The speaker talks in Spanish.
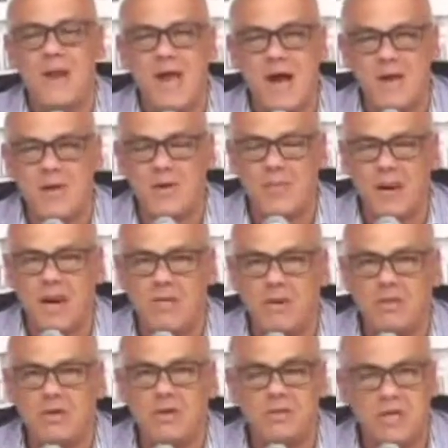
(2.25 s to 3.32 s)

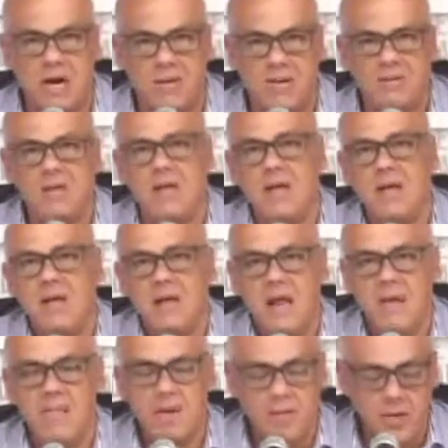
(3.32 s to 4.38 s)
cumpleaños para nuestro Chávez
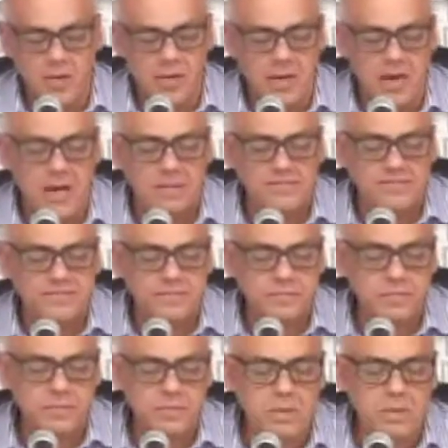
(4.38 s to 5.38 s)
el mismo día